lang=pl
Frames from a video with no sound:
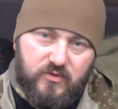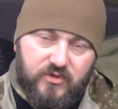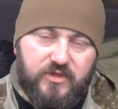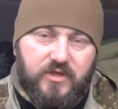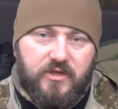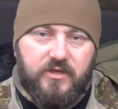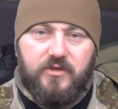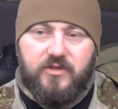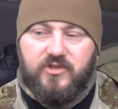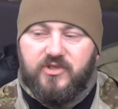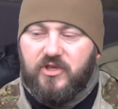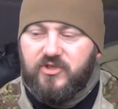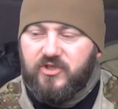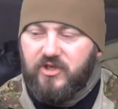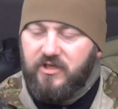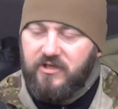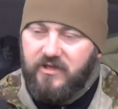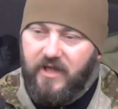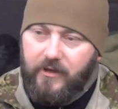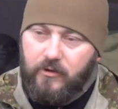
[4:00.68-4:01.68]
z różnych innych
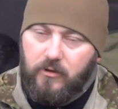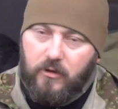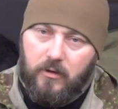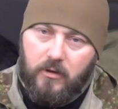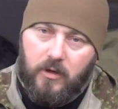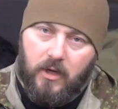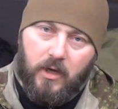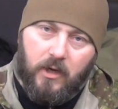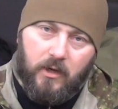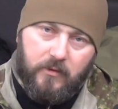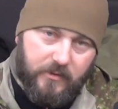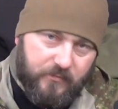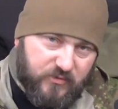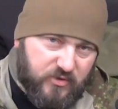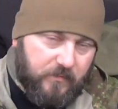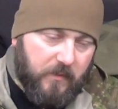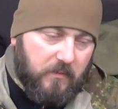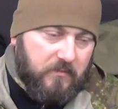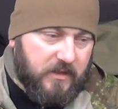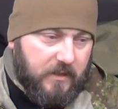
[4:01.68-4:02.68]
rzeczy i deko, to
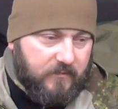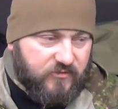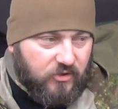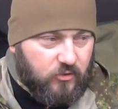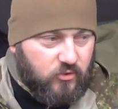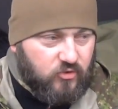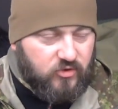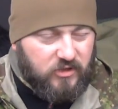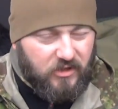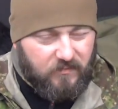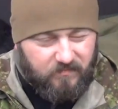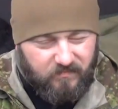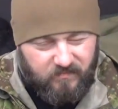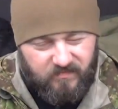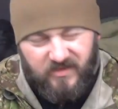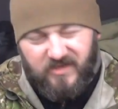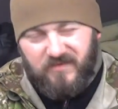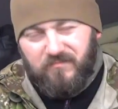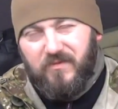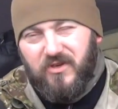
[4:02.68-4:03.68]
przypominam, że kosztuje
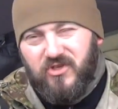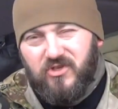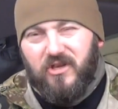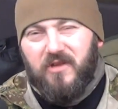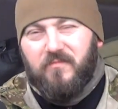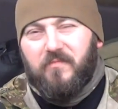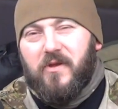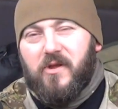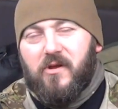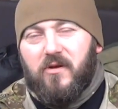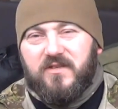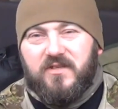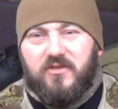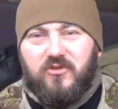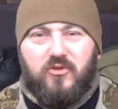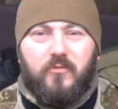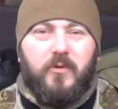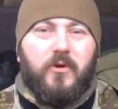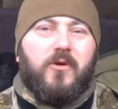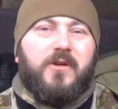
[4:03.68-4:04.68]
zbliżone pieniądze
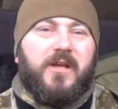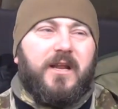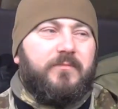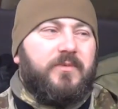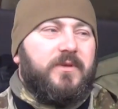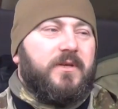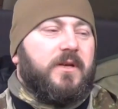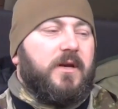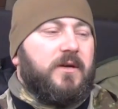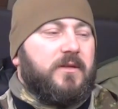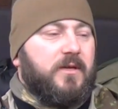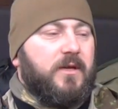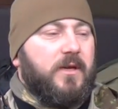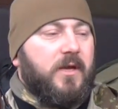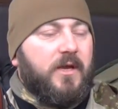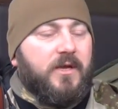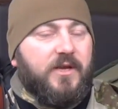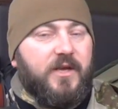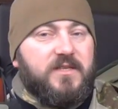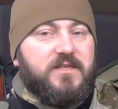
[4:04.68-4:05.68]
do dobrego karabinka. Nie?
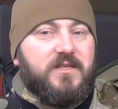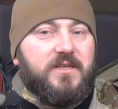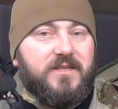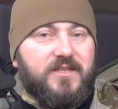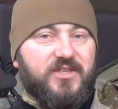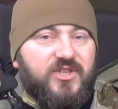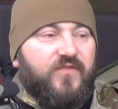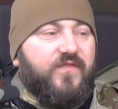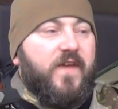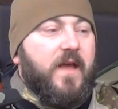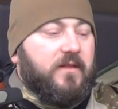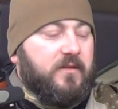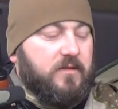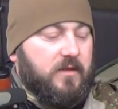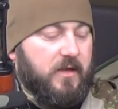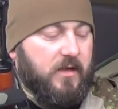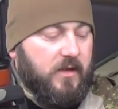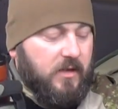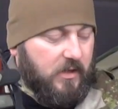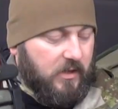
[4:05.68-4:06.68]
Jest
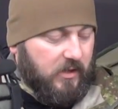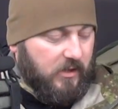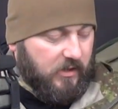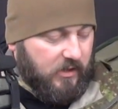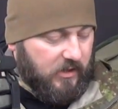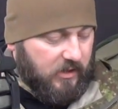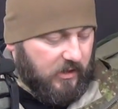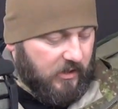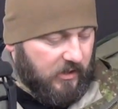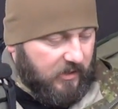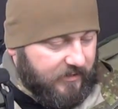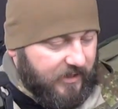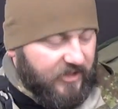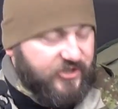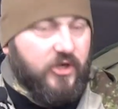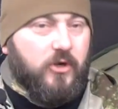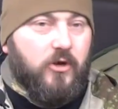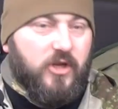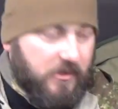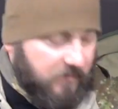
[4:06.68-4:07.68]
świetne.
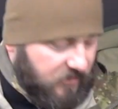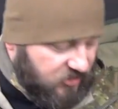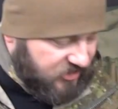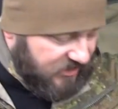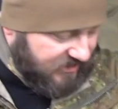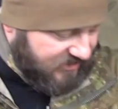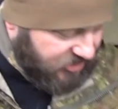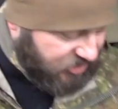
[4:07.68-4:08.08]
dlaczego nie można